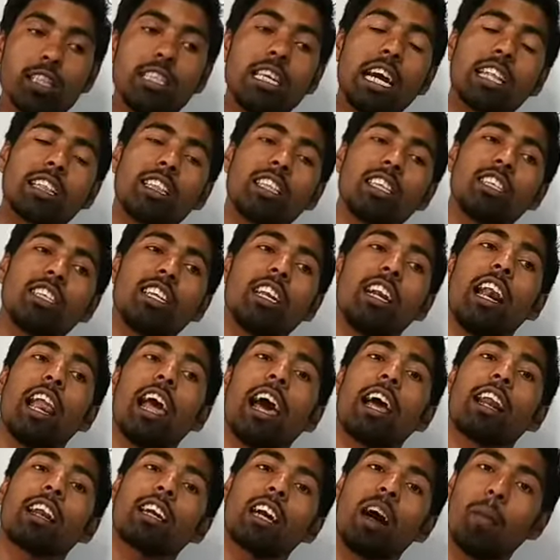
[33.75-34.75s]
या तीसरी
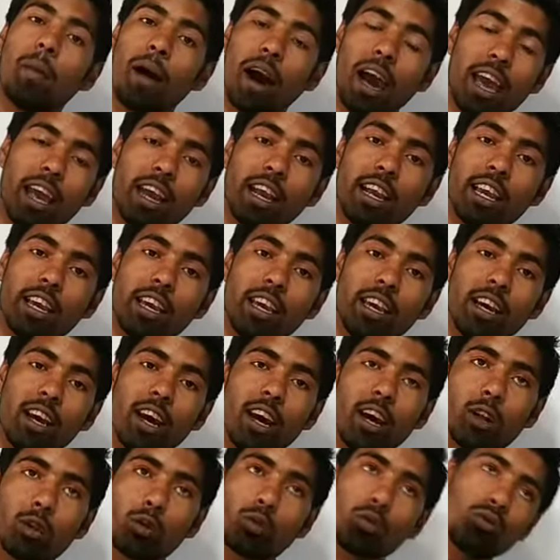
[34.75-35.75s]
लहर कब आएगी
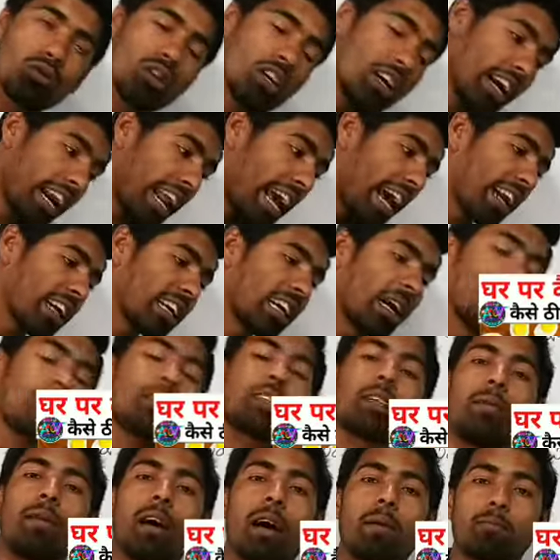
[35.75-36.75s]
दूसरी लहर कब
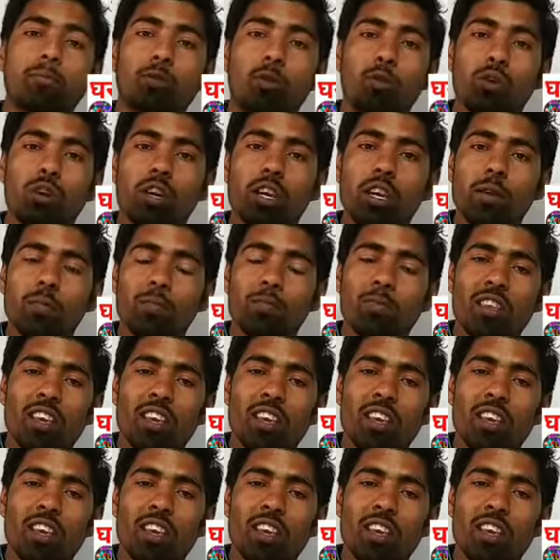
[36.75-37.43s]
समाप्त होगी